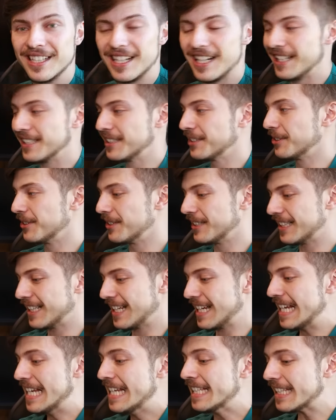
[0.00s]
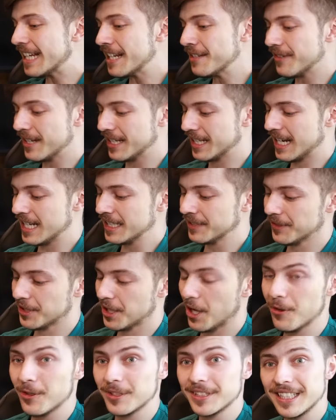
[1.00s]
Also ist einfach krass. Wir
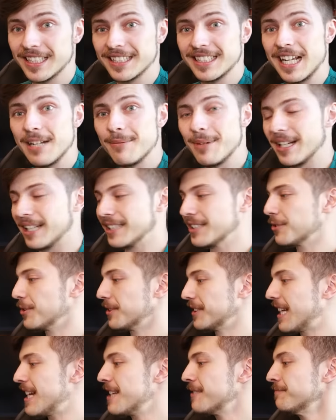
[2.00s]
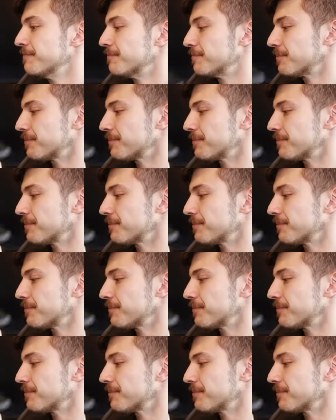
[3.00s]
schauen uns das Teil mal ganz kurz an.